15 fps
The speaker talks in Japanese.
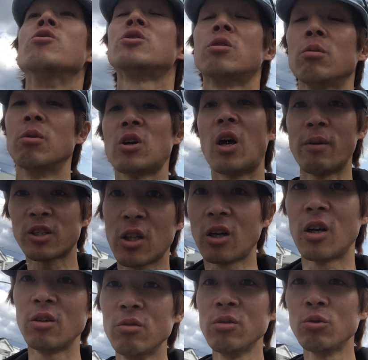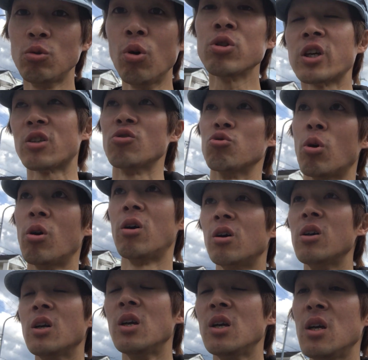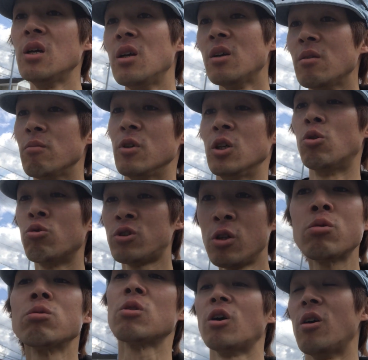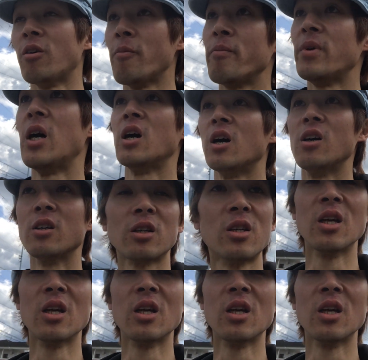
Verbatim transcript: ロリストのかばったら、うん、容赦せんぞ見直しするぞ、まあ、